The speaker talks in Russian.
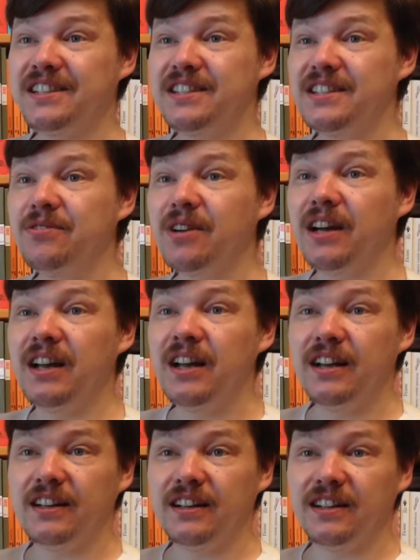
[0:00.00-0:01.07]
отсылка
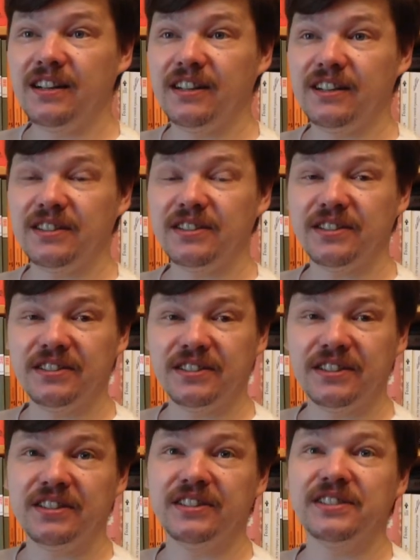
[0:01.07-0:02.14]

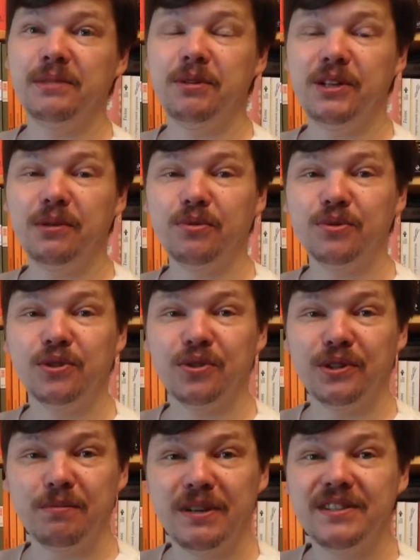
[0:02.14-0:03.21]
к знаменитому с 3
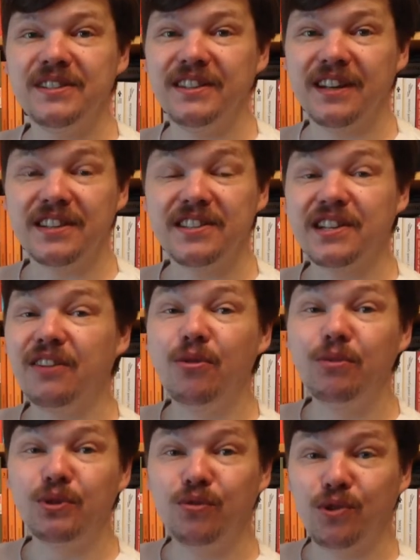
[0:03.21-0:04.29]
до 5, да, к
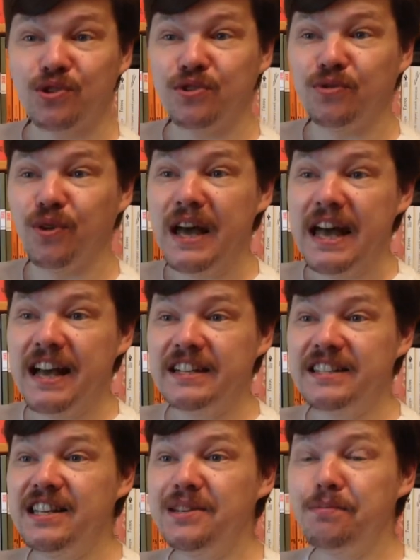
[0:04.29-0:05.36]
языковому творчеству.
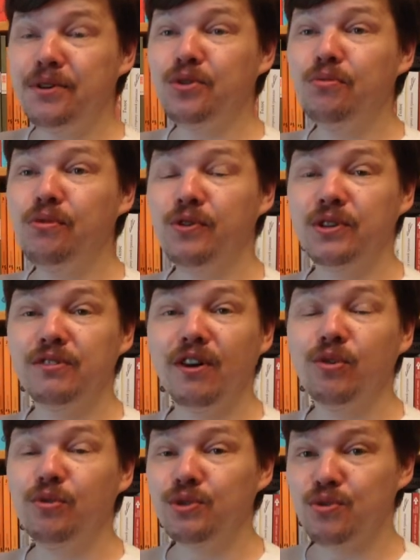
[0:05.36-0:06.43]
Дети придумывают
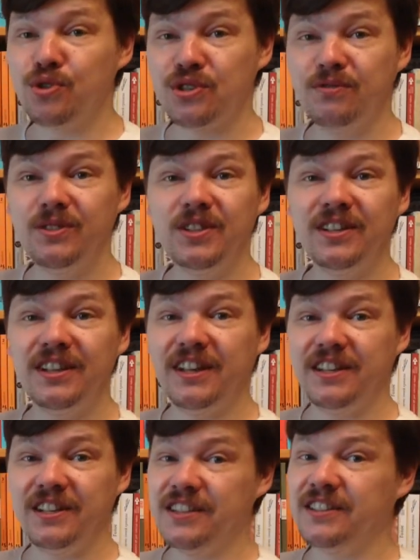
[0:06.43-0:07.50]
глаголы существительные
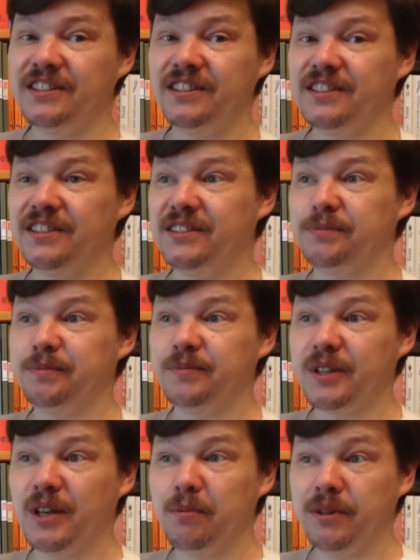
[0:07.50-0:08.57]
и
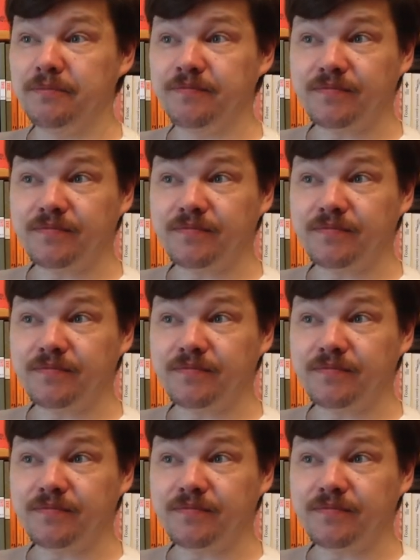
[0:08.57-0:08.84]
как бы